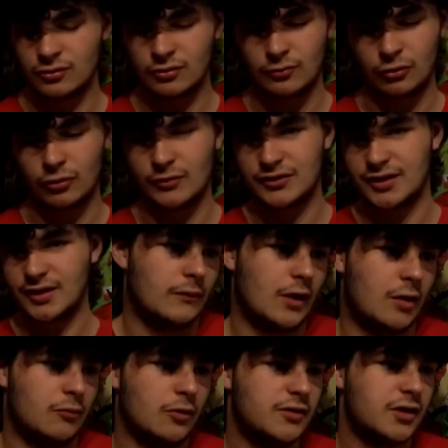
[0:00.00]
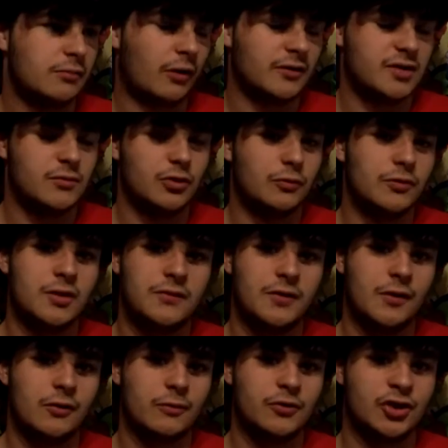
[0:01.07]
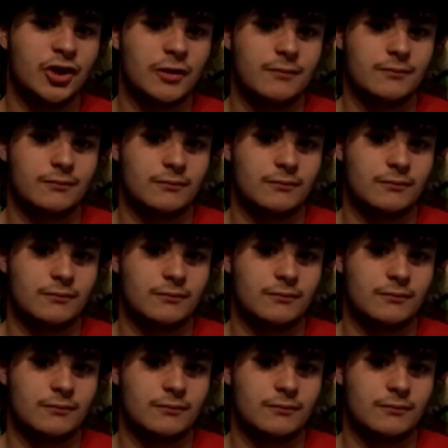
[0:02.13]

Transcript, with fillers: pour commencer. Un mod, c'est le principe de modifier un objet.